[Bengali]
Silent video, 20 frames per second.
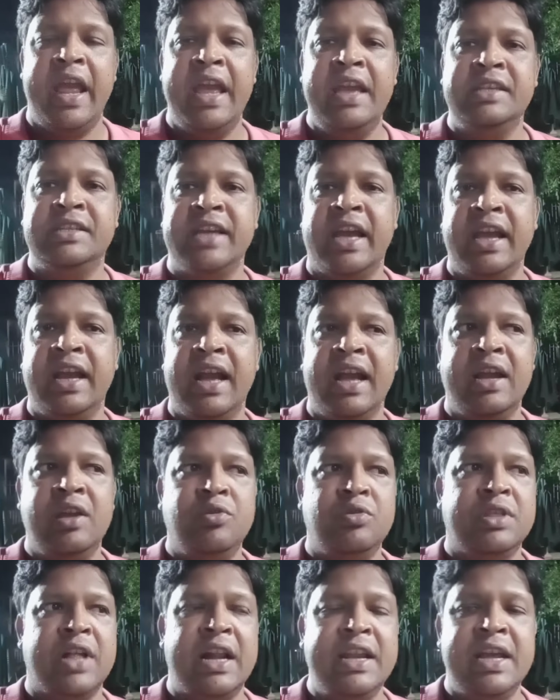এই জায়গায়
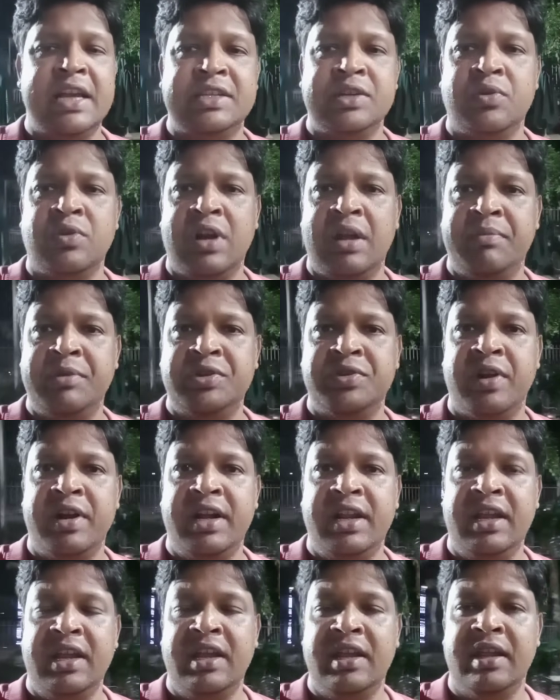কিন্তু দাঁড়িয়েছে গোটা
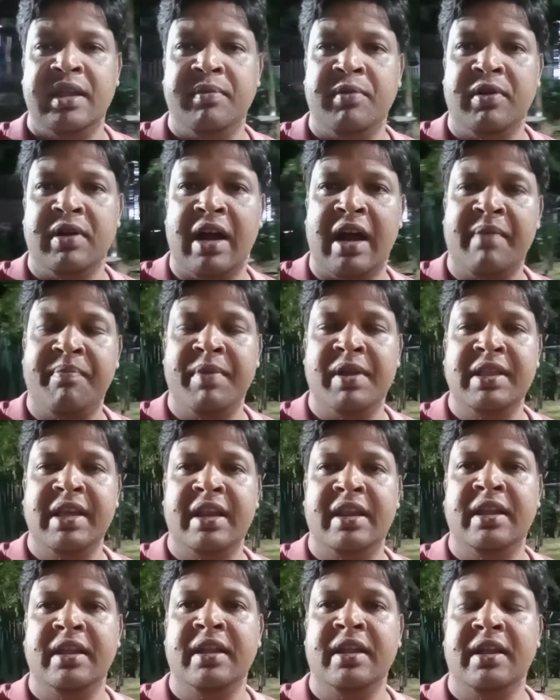বিষয়টি এবং
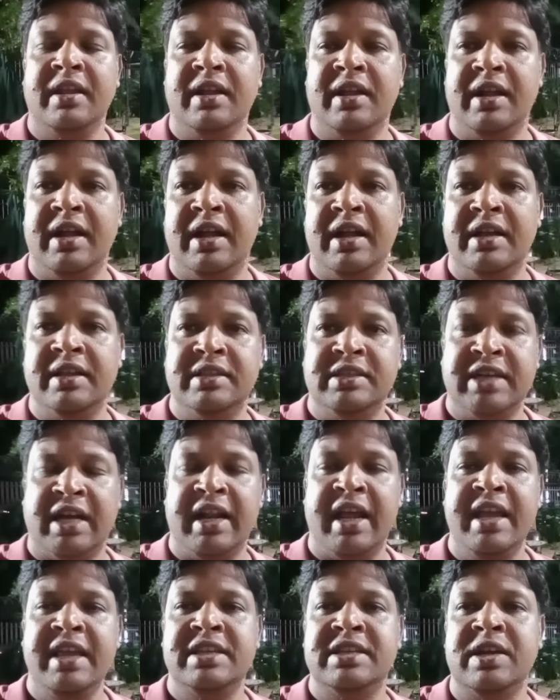আপনাদের
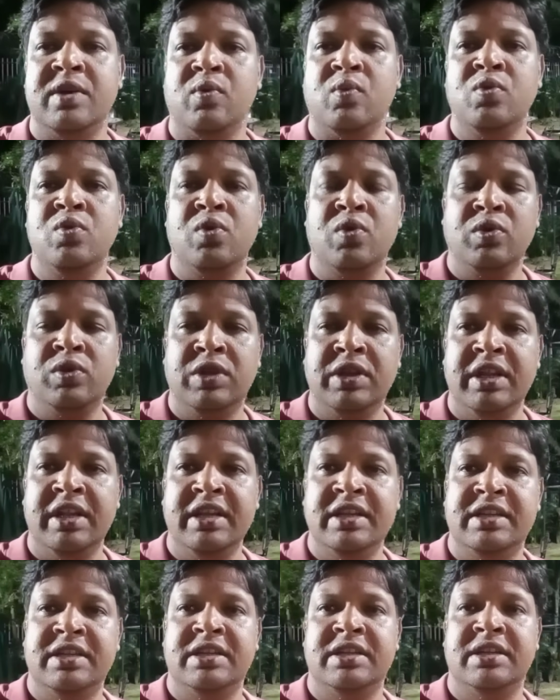জানাই যে
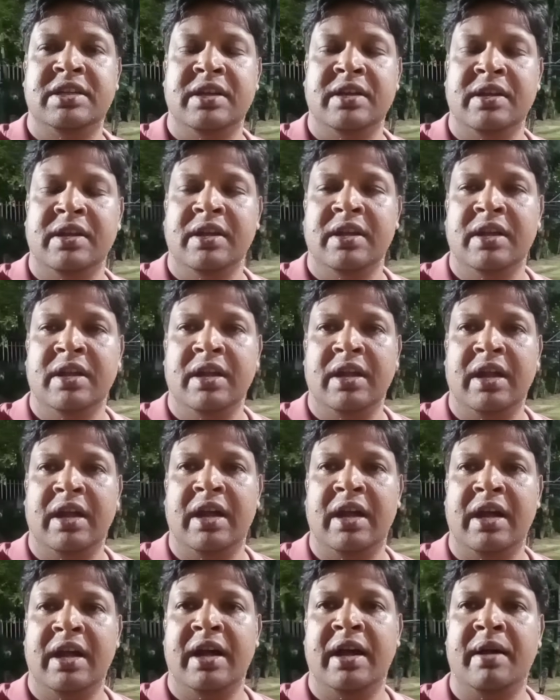উনতিরিশ
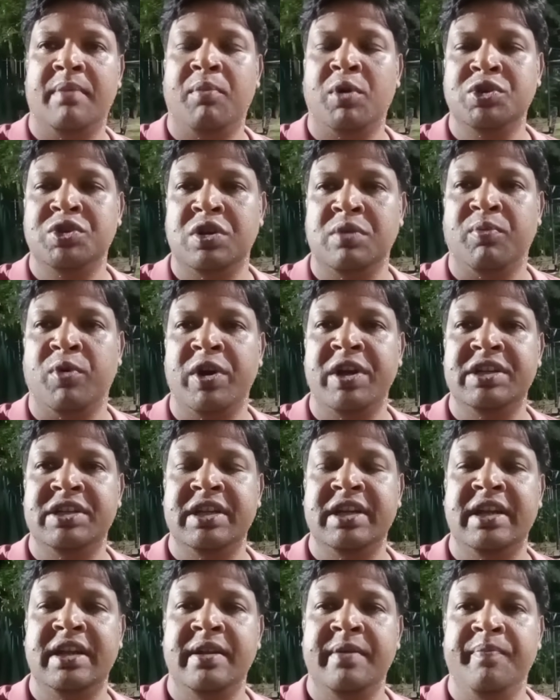বছর
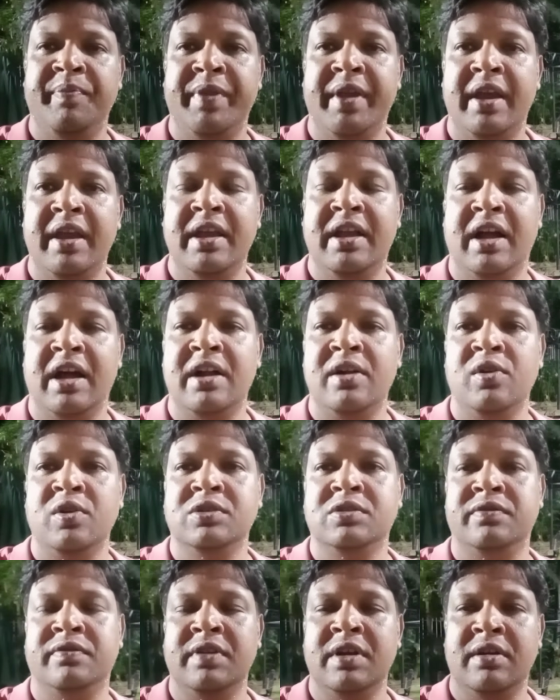বয়সী এই
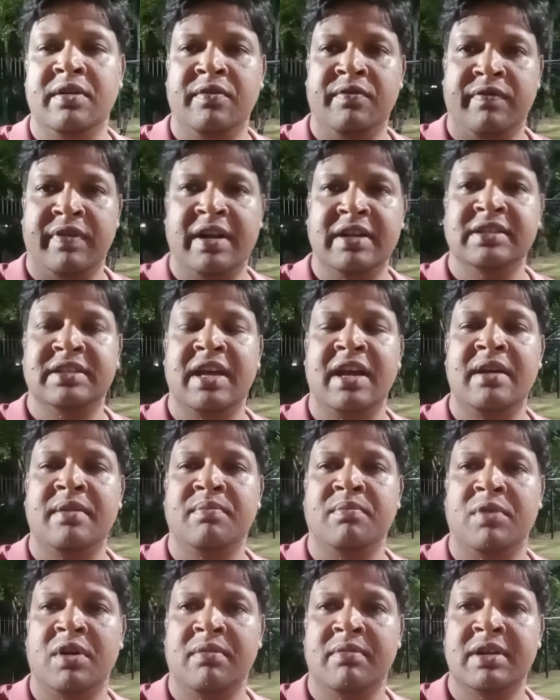কার্লোস ফ্রান্সা
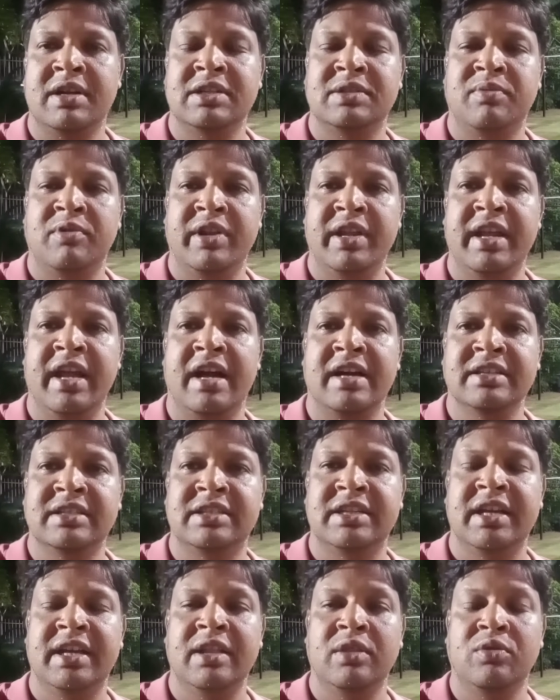মহামারান স্পোর্টিংয়ে
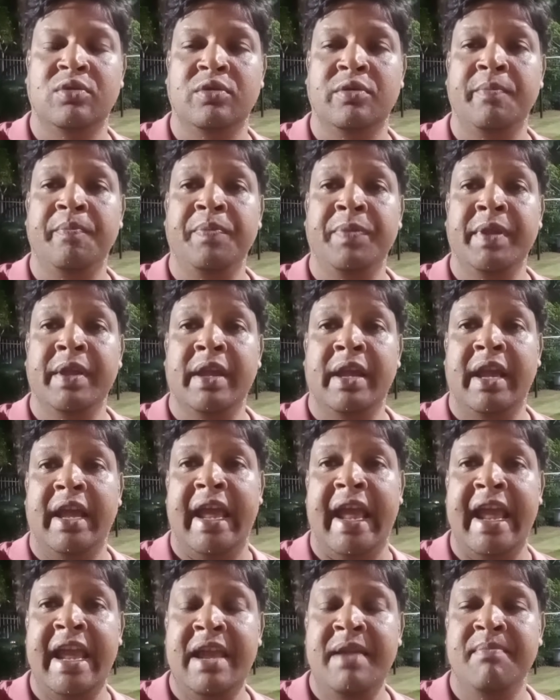আসছে কিন্তু
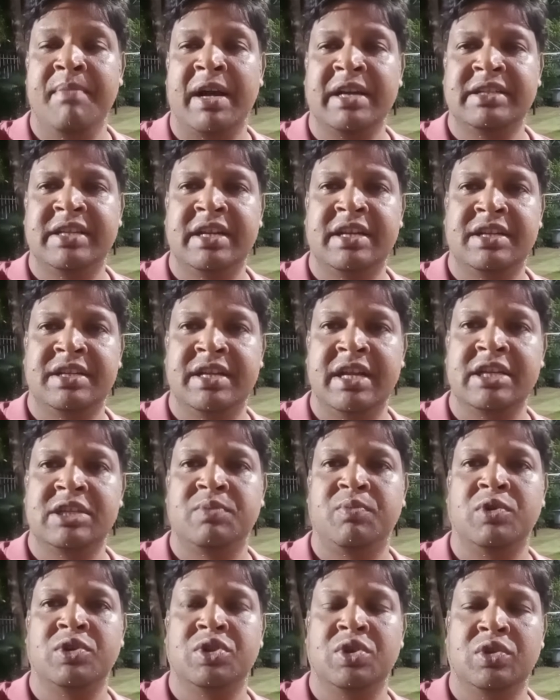এই মাসের শেষ
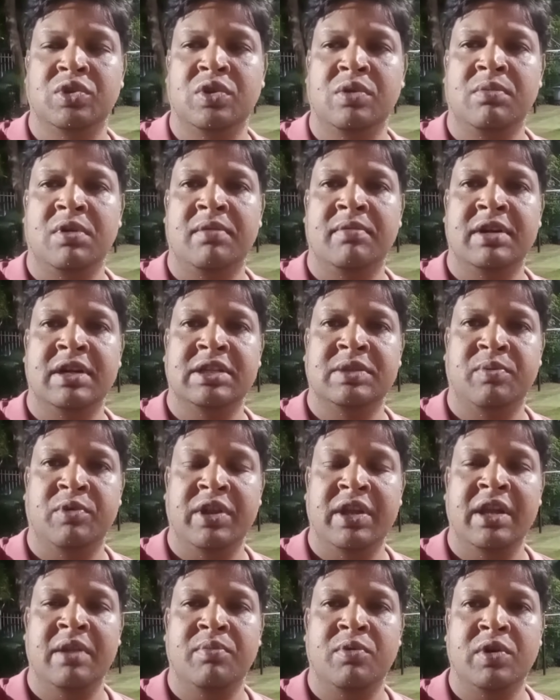পর্যন্ত মহামারান
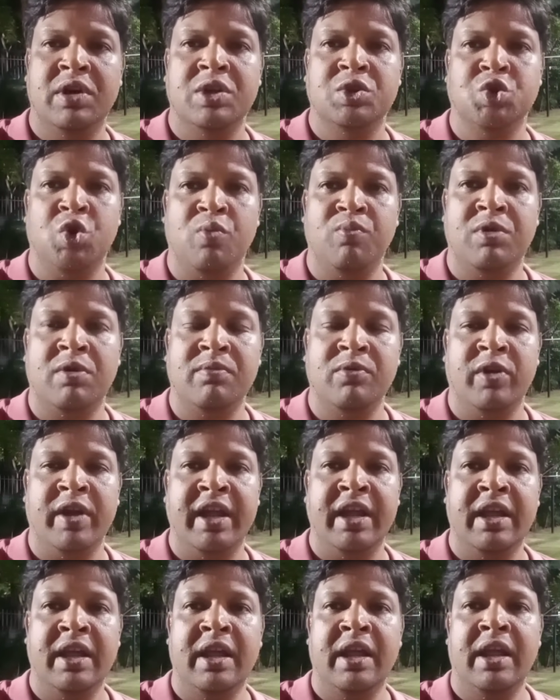স্পোর্টিংয়ের পক্ষে সম্ভব নয়